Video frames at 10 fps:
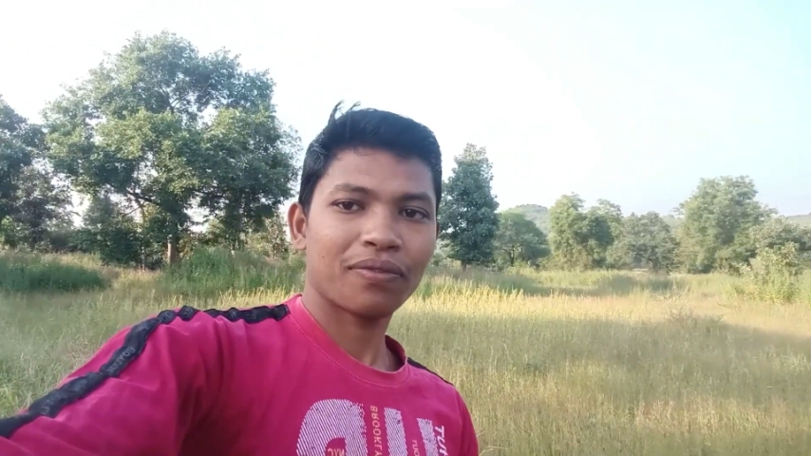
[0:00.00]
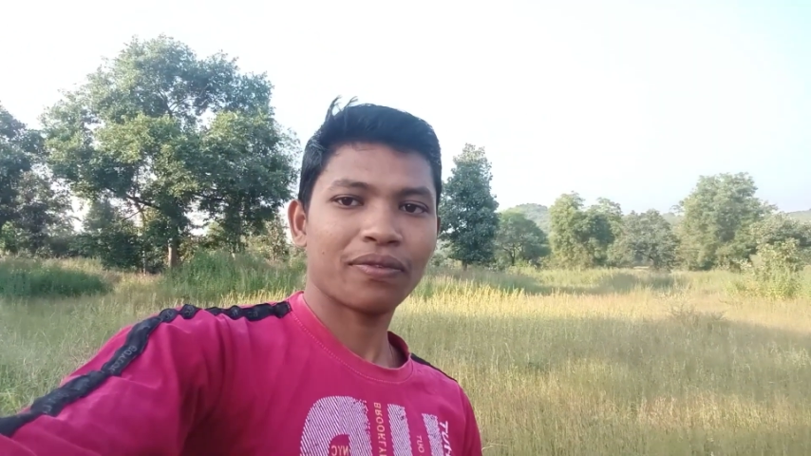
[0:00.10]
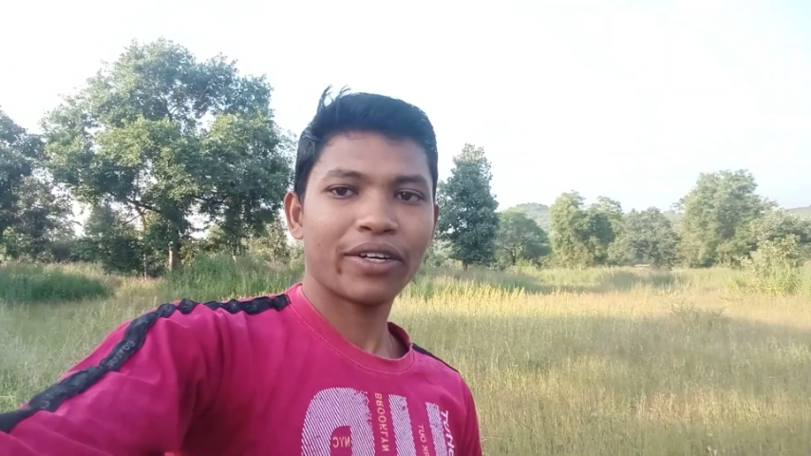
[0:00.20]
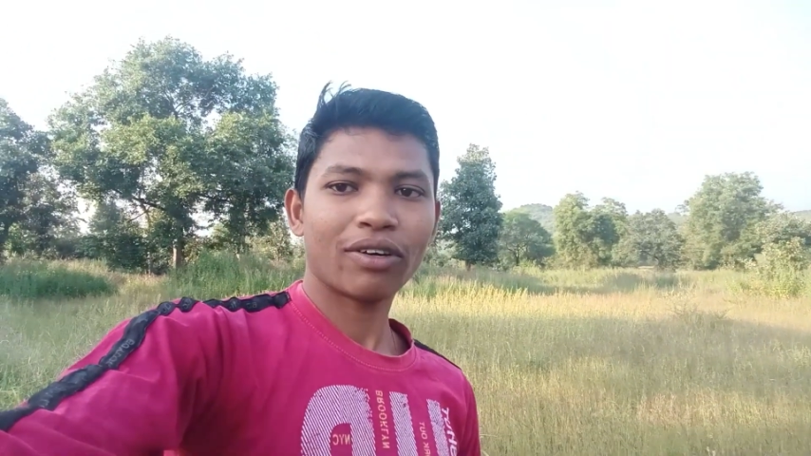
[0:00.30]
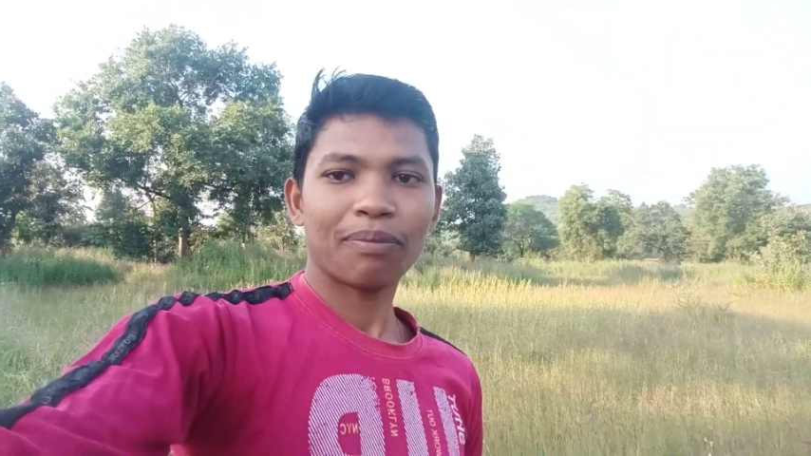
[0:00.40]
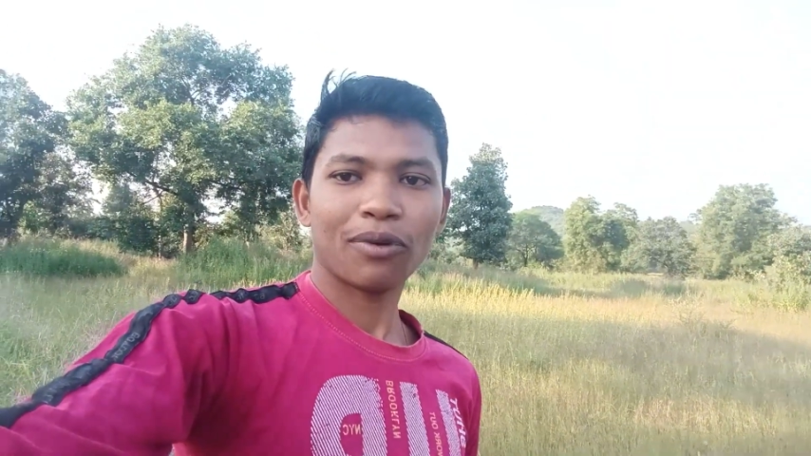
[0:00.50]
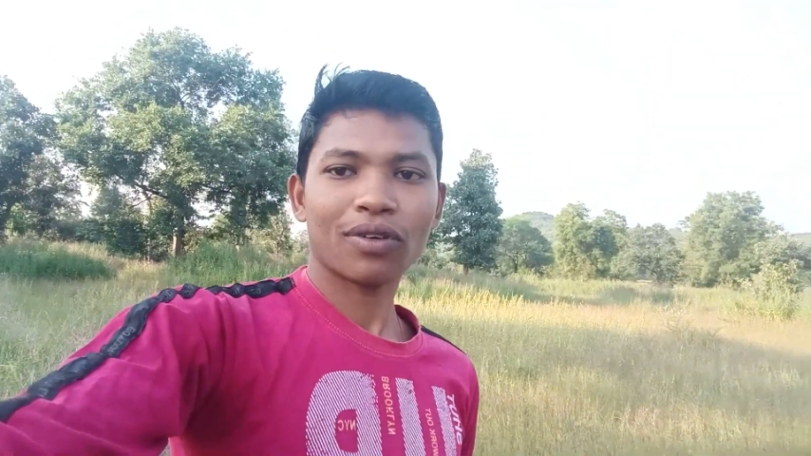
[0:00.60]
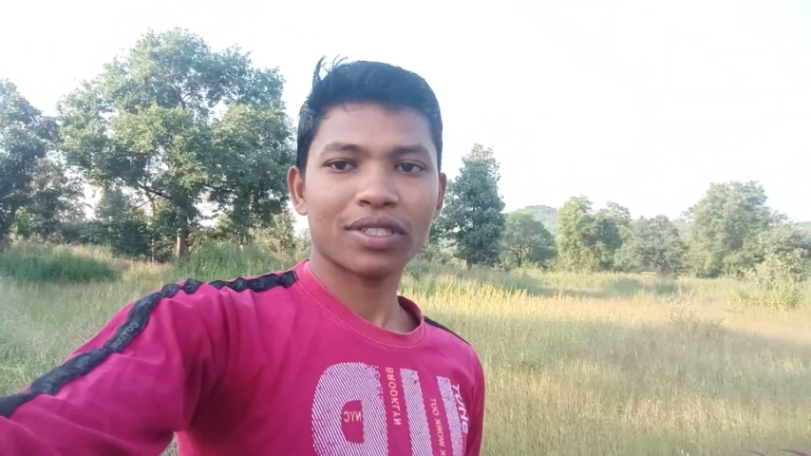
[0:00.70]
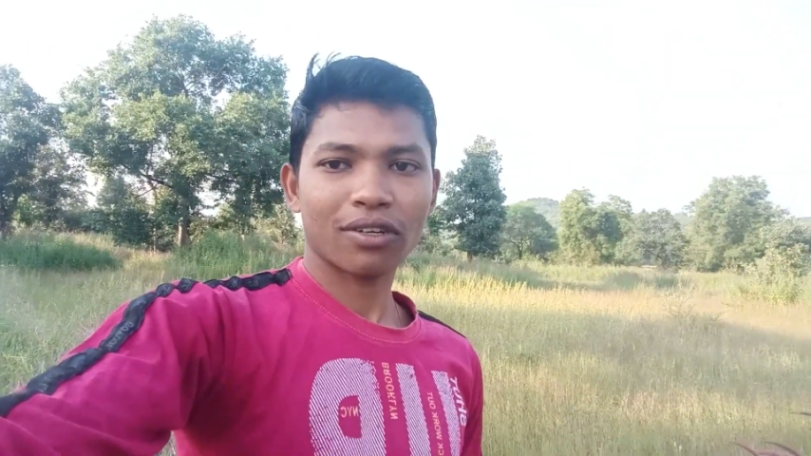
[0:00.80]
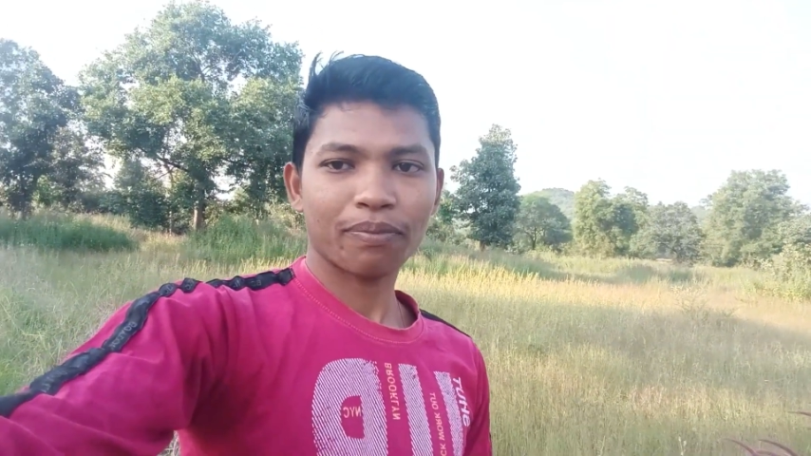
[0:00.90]
वीडियो आप लोगों
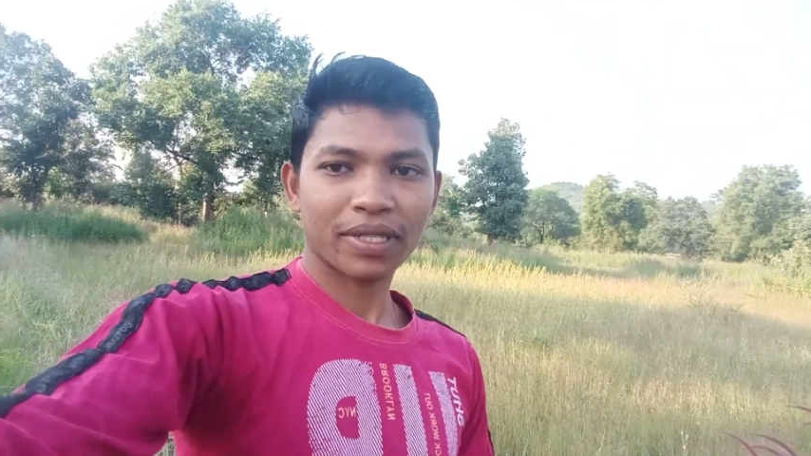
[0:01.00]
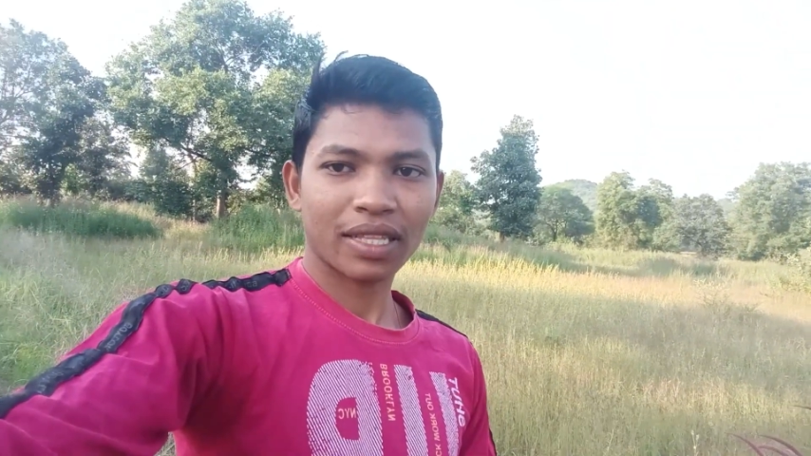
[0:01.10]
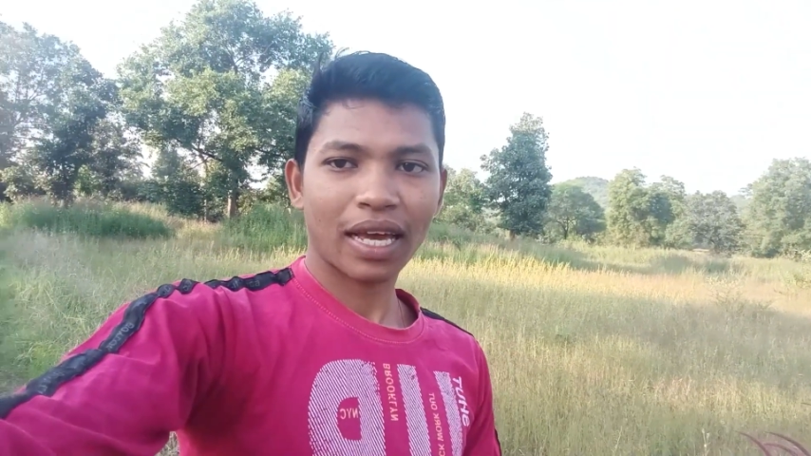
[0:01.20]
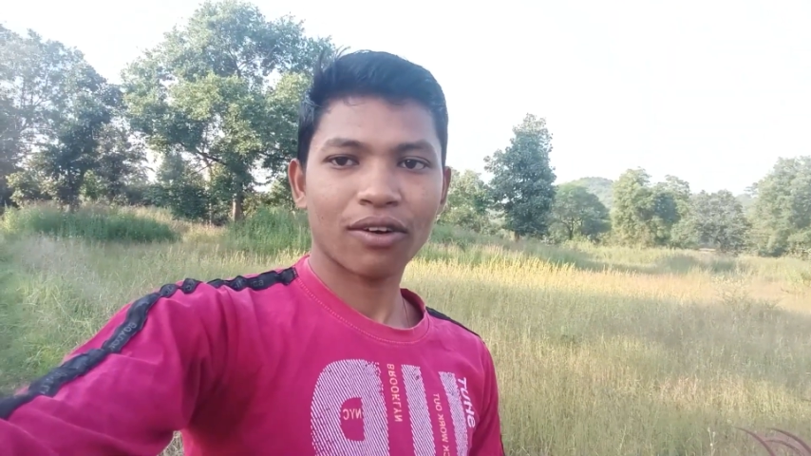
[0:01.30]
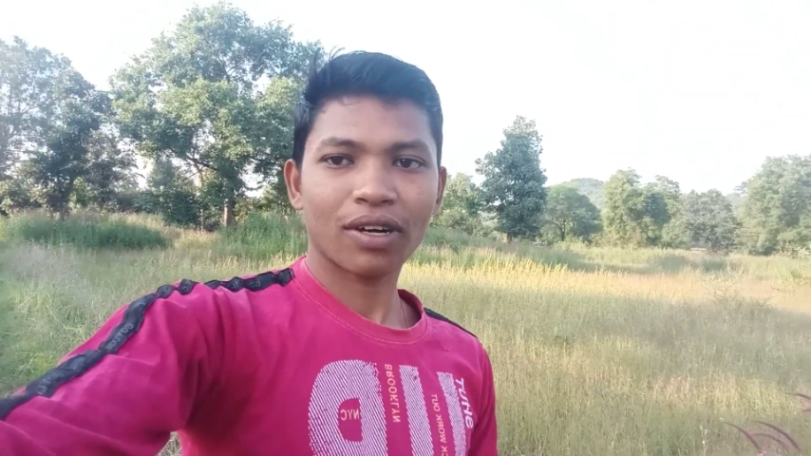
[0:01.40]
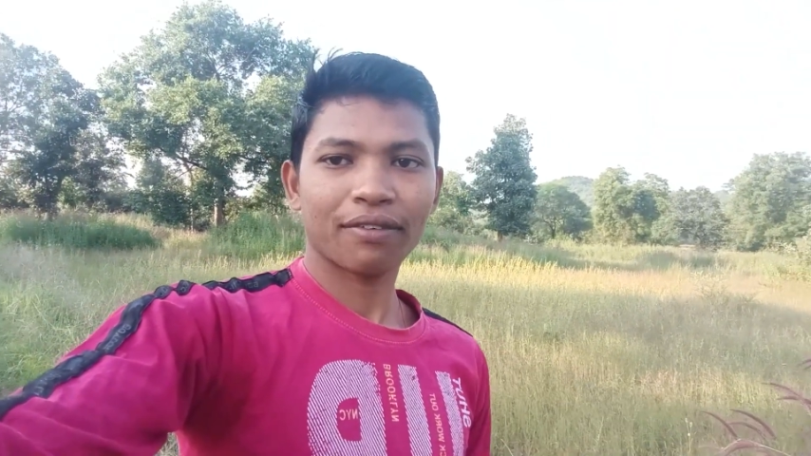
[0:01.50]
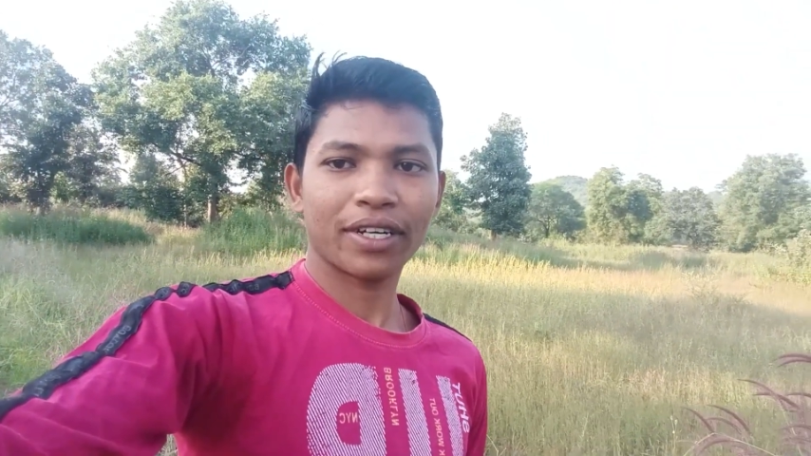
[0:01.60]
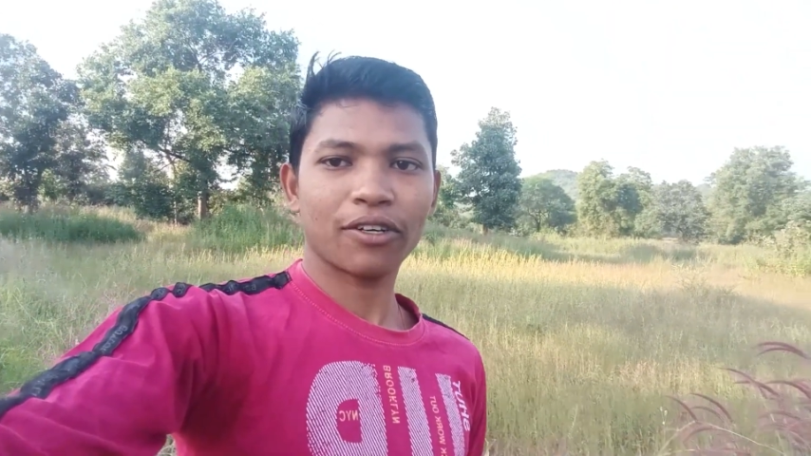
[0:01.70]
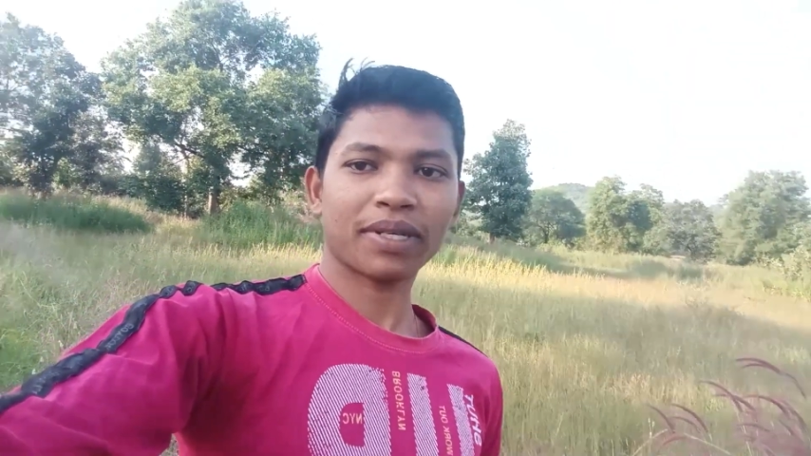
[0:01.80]
को ज़रूर पसंद आया होगा वीडियो